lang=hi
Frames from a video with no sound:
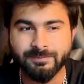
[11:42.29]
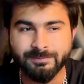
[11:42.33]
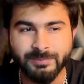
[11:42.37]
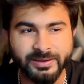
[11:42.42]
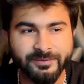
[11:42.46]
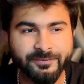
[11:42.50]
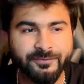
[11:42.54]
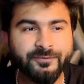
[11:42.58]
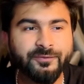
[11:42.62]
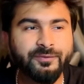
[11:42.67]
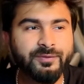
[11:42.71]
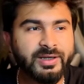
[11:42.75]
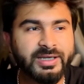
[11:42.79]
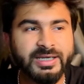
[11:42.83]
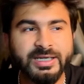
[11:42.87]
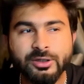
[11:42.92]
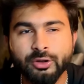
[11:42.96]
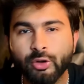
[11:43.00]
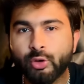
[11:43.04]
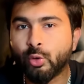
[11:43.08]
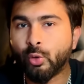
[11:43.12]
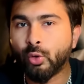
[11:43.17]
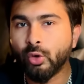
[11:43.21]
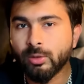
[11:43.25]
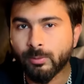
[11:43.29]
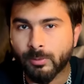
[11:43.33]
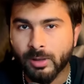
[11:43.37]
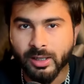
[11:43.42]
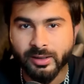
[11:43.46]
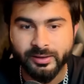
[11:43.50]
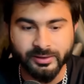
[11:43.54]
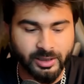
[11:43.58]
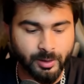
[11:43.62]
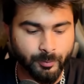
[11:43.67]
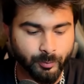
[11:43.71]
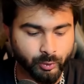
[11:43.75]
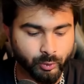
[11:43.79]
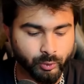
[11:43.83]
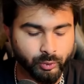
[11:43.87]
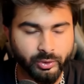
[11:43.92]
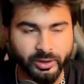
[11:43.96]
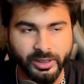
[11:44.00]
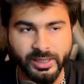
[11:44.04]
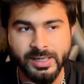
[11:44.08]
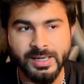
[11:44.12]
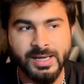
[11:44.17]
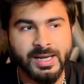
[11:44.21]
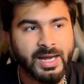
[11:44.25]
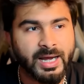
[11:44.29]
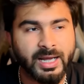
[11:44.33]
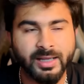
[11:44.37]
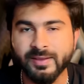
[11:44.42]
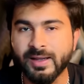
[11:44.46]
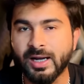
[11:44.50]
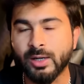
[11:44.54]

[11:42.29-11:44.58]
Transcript: भाई फ्री का गोल मार दिया ब्रूनो ने एंड